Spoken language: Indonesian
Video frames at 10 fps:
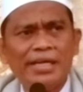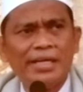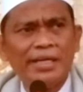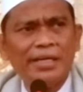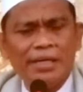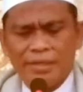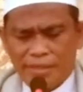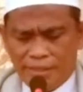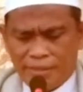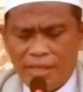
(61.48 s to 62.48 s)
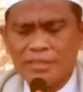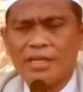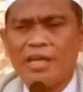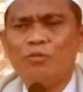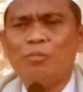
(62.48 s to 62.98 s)
pernah kita
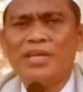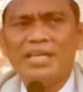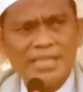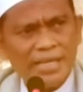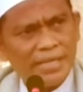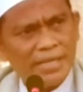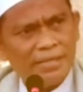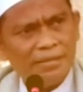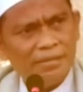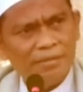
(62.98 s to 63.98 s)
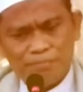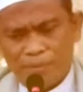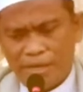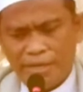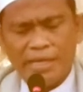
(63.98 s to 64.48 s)
selalu membiasakan
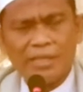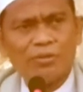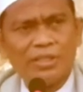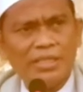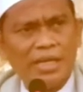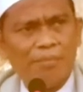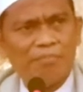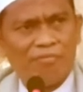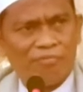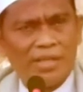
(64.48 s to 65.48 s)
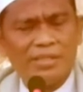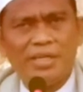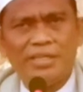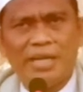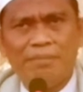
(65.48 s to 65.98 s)
baik atau tidak
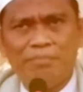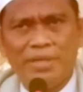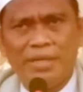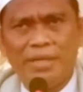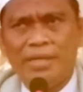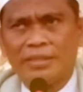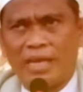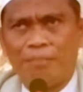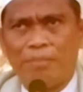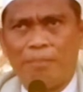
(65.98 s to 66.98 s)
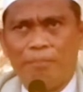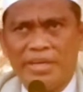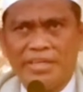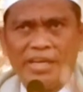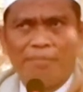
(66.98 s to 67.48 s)
manfaatnya diambil tanpa
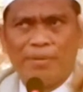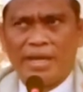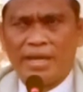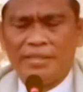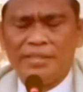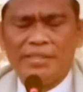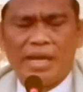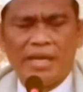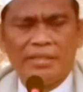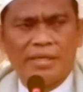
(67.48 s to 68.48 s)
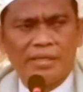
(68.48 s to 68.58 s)
mic yang belakang tidak akan